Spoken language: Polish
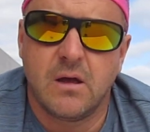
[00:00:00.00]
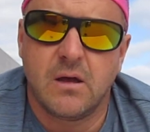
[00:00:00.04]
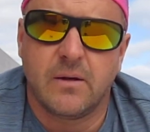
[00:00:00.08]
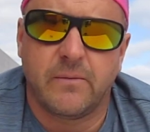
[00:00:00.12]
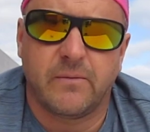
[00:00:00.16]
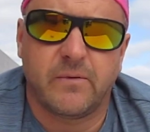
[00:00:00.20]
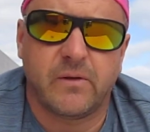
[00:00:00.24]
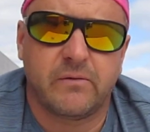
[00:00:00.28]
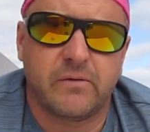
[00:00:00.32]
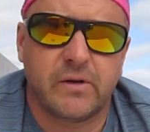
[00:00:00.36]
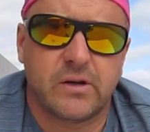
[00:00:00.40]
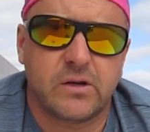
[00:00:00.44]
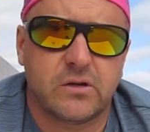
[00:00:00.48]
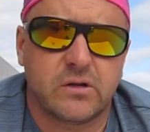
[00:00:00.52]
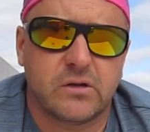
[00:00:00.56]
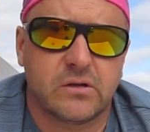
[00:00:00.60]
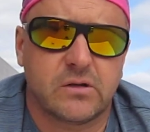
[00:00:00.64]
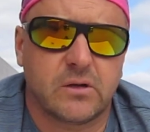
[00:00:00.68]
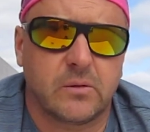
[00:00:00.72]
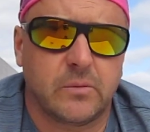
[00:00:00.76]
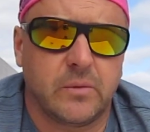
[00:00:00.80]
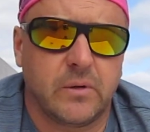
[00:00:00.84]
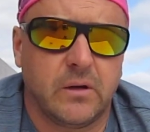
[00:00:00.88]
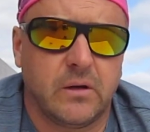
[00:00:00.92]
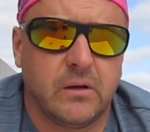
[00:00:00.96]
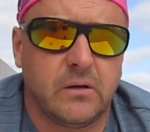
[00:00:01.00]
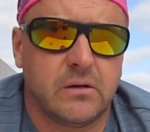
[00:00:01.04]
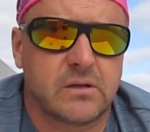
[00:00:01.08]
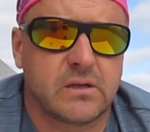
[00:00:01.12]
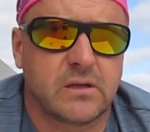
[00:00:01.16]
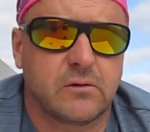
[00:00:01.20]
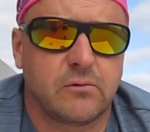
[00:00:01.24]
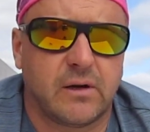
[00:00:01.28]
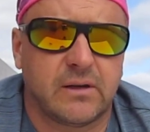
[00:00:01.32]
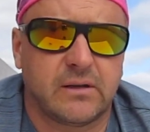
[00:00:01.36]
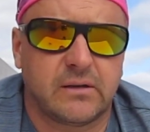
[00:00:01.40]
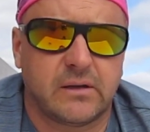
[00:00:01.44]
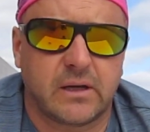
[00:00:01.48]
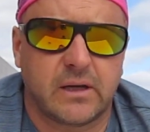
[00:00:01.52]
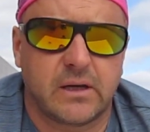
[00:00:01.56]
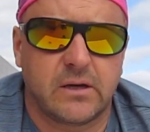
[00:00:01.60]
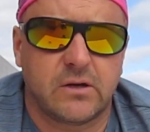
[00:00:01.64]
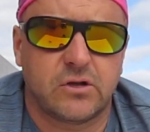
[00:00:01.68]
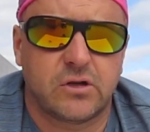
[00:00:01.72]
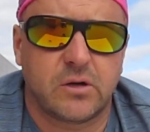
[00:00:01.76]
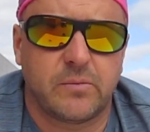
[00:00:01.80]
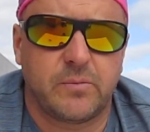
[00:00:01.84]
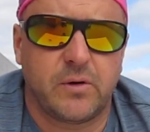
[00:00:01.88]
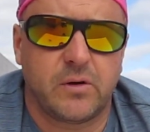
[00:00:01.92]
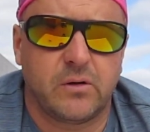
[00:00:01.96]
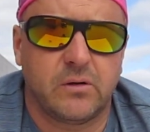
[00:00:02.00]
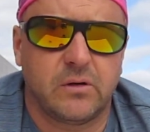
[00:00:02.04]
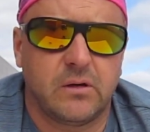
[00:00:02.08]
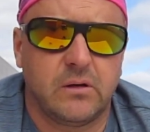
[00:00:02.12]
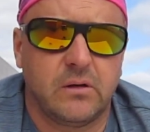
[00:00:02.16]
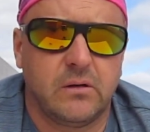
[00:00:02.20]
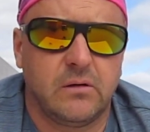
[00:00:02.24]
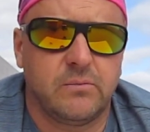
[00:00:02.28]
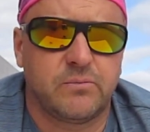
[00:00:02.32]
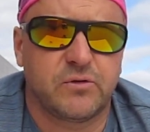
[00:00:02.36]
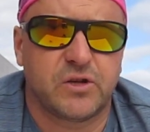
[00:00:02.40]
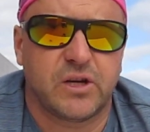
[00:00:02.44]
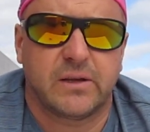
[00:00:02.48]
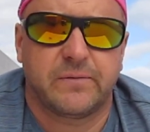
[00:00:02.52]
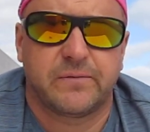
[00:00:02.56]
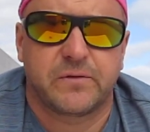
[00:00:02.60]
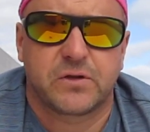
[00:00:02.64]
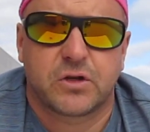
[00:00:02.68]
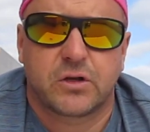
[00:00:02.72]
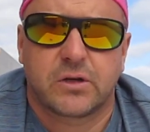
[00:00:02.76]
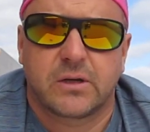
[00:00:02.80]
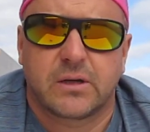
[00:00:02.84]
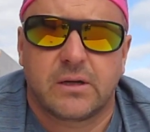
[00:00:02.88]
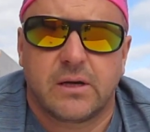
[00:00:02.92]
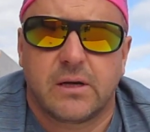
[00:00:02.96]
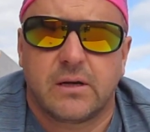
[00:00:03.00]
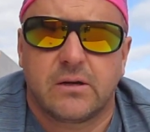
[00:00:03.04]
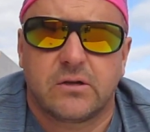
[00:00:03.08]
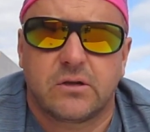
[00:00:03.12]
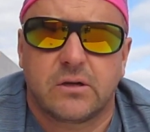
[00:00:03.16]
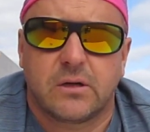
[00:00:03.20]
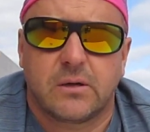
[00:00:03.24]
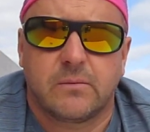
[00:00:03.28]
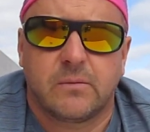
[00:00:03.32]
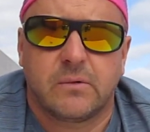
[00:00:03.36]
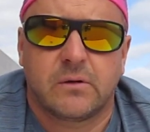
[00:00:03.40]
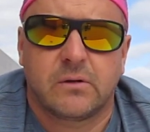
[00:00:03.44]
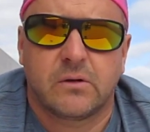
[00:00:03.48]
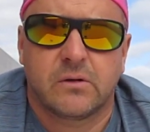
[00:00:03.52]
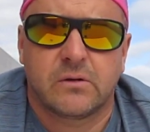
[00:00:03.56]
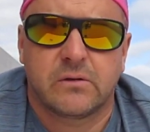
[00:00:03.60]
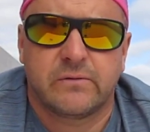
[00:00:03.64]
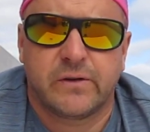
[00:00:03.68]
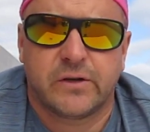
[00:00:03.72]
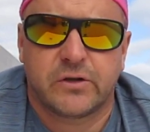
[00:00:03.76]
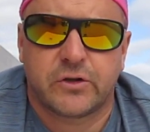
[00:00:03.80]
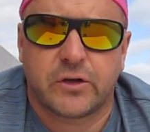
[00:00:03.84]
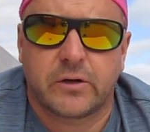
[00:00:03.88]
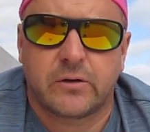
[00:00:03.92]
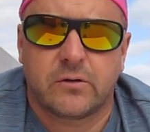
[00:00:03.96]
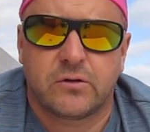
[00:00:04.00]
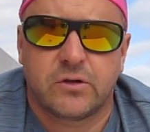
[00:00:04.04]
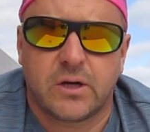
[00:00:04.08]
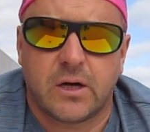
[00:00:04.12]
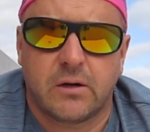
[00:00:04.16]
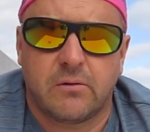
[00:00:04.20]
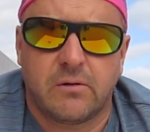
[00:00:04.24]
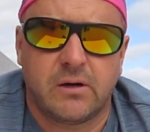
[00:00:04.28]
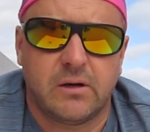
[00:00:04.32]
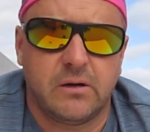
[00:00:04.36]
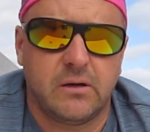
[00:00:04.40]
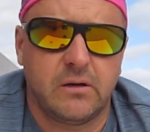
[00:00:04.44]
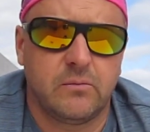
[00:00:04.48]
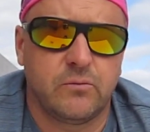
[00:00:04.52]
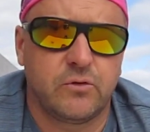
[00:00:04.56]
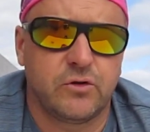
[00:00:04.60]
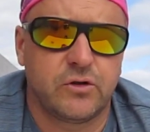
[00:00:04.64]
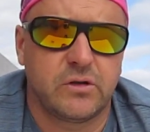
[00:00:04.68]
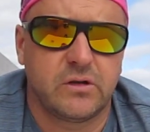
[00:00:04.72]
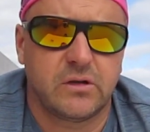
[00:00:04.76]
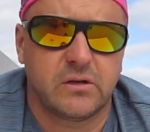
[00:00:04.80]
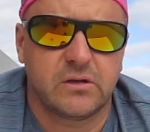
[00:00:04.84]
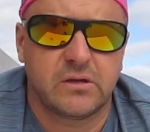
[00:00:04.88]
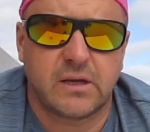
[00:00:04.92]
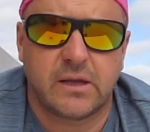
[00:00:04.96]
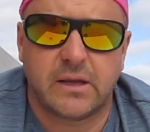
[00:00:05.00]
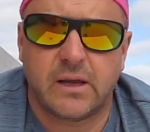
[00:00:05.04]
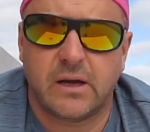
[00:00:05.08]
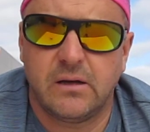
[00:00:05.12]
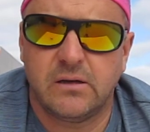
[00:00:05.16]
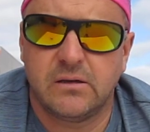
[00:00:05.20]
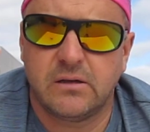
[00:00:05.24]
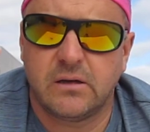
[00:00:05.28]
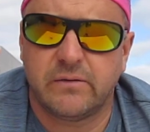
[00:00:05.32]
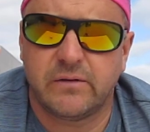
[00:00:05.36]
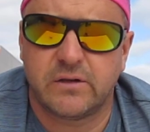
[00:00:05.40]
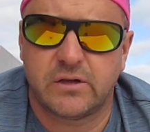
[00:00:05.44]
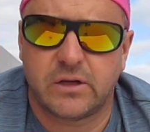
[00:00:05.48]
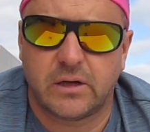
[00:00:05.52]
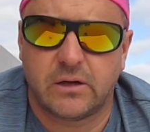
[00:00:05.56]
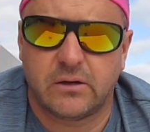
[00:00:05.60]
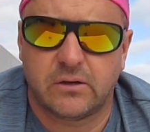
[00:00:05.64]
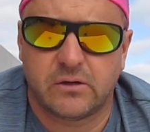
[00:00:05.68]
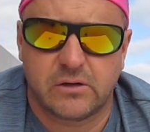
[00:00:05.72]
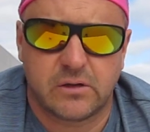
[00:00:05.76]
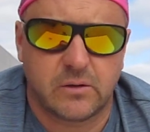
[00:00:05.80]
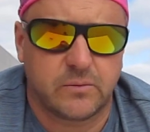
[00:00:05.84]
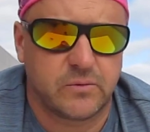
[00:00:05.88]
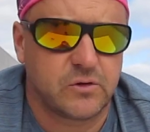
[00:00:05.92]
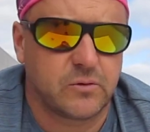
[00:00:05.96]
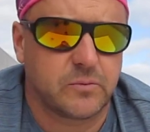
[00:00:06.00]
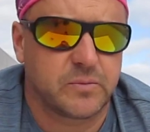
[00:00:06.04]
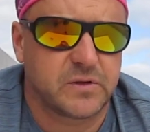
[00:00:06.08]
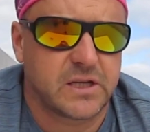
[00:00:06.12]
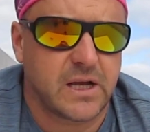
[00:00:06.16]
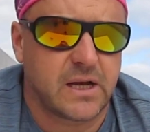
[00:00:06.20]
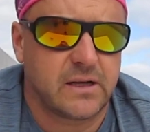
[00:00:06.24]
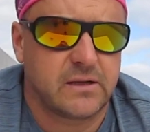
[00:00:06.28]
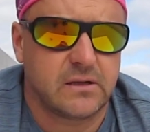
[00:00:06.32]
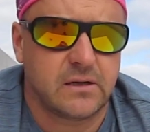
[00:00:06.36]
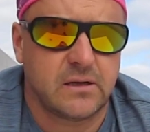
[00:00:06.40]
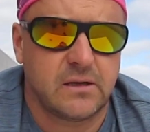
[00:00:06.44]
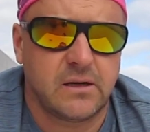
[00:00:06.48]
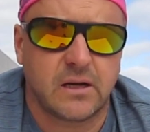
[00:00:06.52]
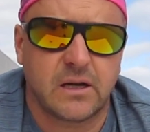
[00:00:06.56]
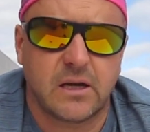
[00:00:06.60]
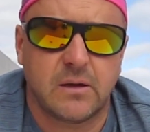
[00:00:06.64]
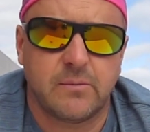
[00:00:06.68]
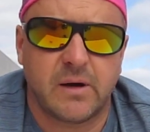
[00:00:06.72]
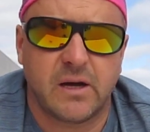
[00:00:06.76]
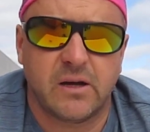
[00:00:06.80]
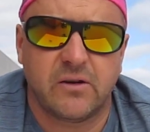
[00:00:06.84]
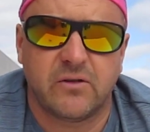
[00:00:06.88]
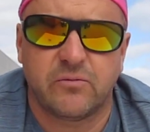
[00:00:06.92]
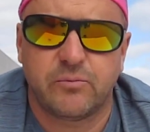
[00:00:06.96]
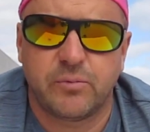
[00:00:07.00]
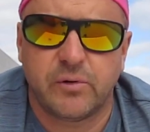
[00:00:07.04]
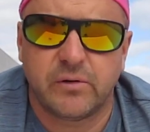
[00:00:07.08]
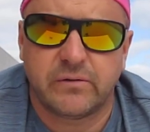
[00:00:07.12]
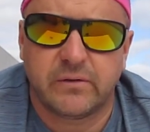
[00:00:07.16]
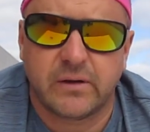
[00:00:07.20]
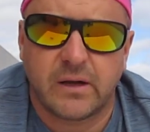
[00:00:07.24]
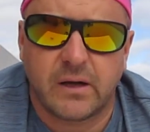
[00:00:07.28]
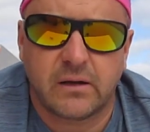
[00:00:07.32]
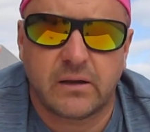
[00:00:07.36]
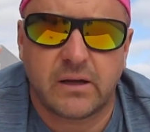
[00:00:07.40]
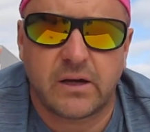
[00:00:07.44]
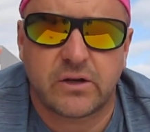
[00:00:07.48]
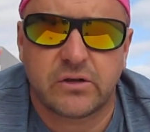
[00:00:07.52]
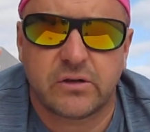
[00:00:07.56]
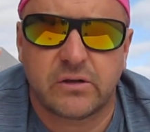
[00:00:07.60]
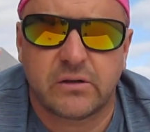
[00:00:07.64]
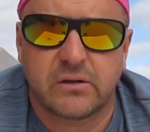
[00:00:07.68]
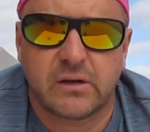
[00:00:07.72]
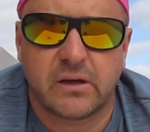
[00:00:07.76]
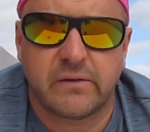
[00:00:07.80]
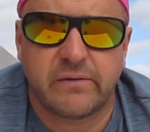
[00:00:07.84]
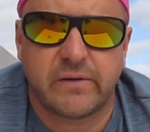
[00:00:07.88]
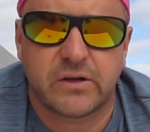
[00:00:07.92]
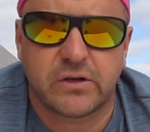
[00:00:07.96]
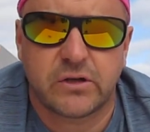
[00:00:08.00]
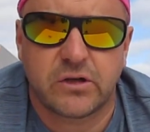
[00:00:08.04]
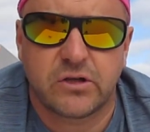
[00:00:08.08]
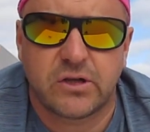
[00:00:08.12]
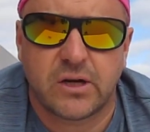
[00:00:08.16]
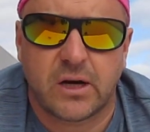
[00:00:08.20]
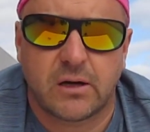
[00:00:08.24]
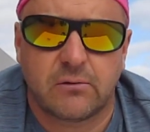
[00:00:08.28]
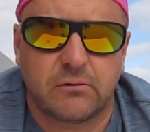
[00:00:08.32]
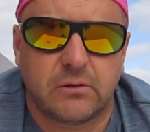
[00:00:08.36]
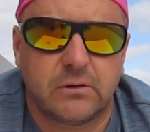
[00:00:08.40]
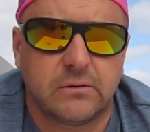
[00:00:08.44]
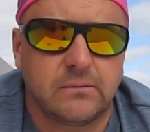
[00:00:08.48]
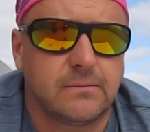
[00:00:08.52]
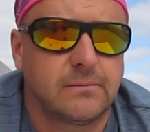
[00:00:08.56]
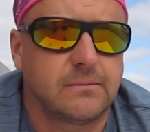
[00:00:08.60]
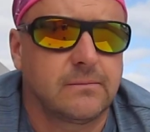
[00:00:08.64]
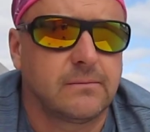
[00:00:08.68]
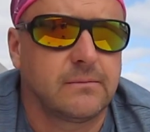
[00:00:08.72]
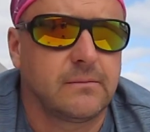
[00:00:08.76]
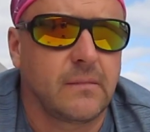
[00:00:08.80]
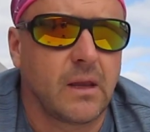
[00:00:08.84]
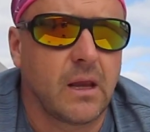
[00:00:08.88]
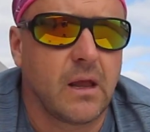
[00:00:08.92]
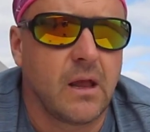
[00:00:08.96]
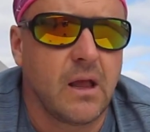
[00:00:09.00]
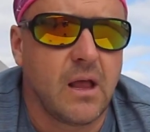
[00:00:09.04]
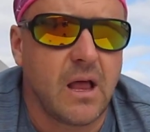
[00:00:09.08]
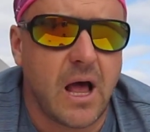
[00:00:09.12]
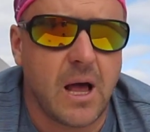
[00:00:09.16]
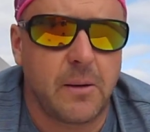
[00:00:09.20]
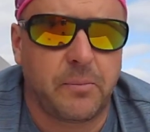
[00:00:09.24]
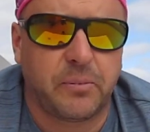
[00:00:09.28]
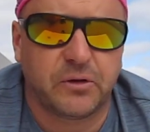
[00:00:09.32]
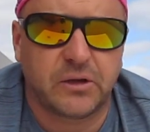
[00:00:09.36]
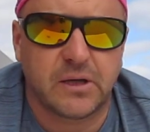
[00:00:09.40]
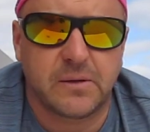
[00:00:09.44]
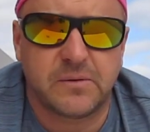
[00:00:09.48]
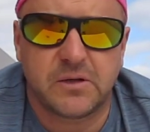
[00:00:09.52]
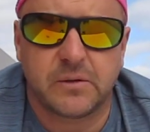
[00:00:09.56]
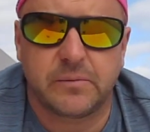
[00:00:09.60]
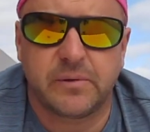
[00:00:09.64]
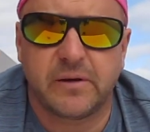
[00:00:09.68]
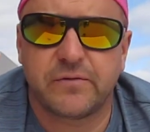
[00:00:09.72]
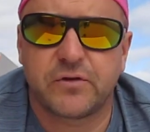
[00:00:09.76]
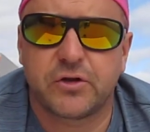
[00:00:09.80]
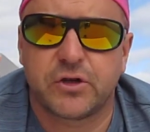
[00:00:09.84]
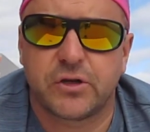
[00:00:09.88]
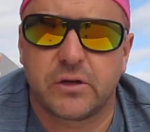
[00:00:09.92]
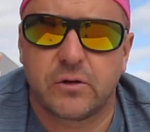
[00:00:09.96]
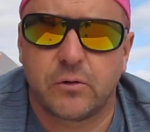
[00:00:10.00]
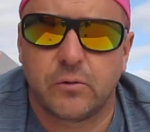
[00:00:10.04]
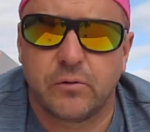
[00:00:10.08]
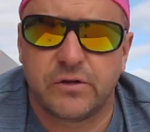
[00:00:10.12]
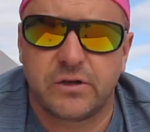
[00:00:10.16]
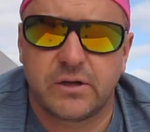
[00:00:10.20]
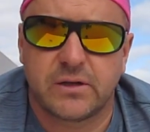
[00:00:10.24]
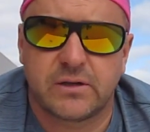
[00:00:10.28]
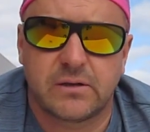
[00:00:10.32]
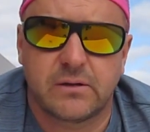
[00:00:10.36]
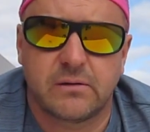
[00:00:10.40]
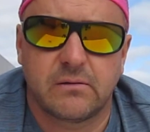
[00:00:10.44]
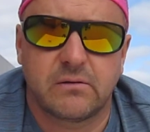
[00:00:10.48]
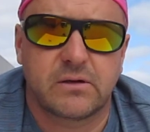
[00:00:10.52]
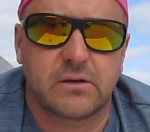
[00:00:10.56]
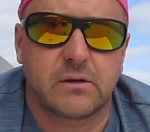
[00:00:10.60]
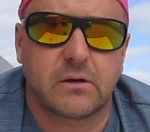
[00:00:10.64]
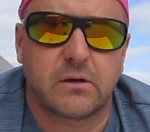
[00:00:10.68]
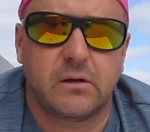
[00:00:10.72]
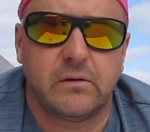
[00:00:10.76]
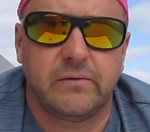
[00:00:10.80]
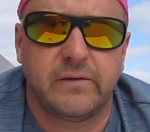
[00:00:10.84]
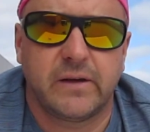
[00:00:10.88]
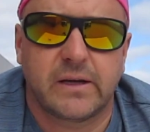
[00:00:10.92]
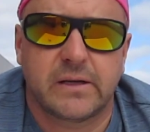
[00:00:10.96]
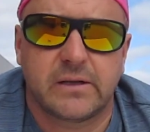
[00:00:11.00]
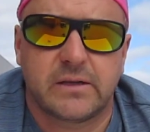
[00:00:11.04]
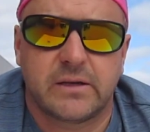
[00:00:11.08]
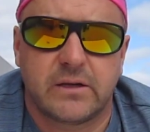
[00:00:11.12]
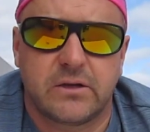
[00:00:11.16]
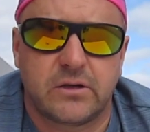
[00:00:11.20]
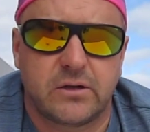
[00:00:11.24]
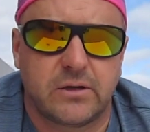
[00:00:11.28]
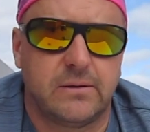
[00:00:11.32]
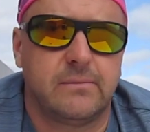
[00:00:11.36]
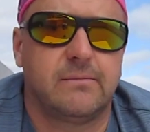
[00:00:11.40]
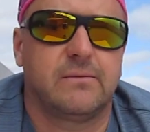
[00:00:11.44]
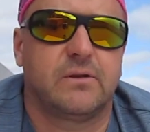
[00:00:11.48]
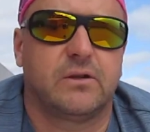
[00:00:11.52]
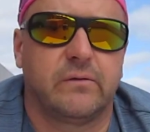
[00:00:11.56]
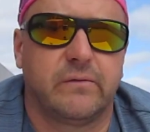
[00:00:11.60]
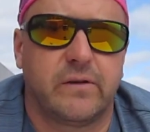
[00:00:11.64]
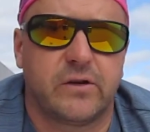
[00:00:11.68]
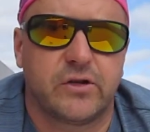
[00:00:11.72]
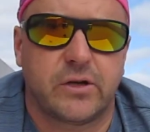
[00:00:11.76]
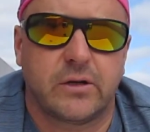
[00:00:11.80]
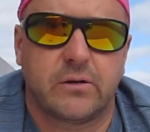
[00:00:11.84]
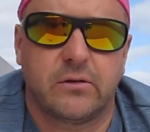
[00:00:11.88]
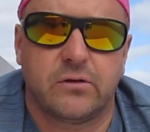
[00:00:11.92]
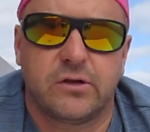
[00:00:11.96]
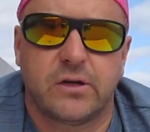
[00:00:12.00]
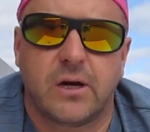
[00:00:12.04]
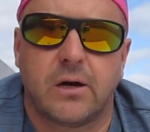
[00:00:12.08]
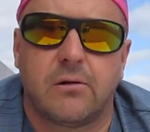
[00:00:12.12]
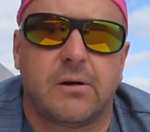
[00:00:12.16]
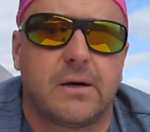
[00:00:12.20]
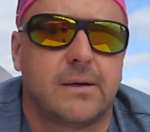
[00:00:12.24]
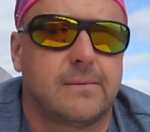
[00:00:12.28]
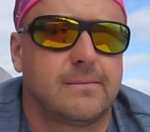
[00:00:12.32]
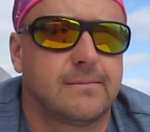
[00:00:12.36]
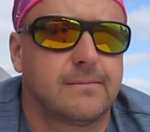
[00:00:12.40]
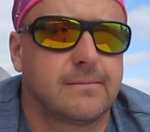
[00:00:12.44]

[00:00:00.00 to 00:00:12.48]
Weźcie sobie skład takiej szczepionki przed wstrzyknięciem do waszego ciała i musicie zanalizować, jakie to są substancje i jaki mają wpływ na, nasze, na wasze ciało, a potem sobie wstrzykujcie cokolwiek chcecie do waszego ciała.